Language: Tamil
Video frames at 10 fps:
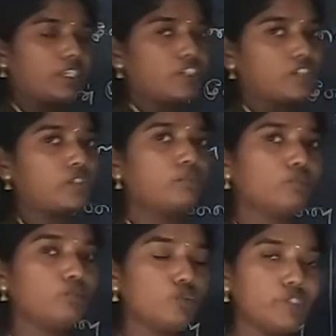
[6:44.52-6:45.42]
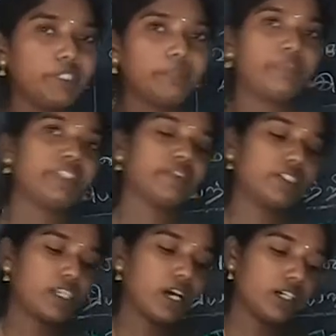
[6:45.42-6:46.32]
என்று மூன்று
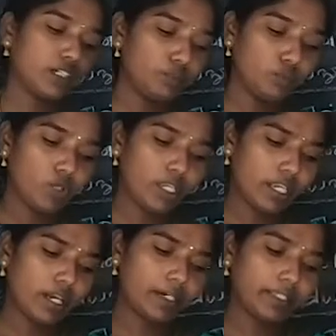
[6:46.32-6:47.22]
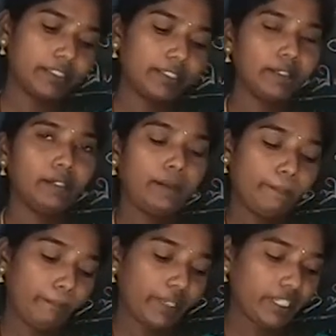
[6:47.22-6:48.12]
பிரிவுகளாக மூளையானது
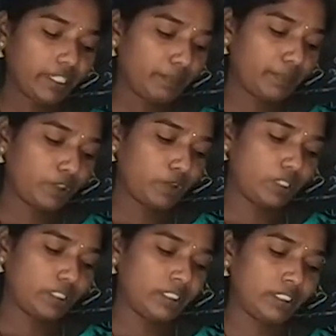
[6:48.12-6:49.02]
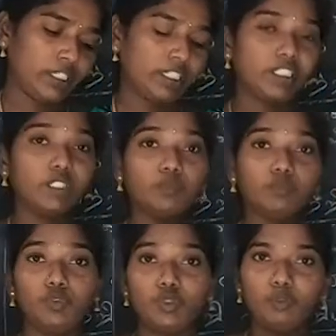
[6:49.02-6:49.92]
பிரிக்கப்பட்டுள்ளது இந்த
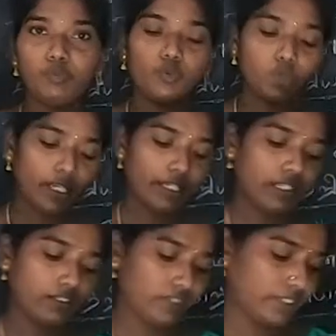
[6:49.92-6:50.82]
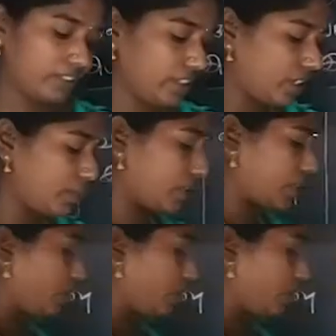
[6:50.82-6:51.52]
முன் மூளையில் வந்துட்டு நமக்கு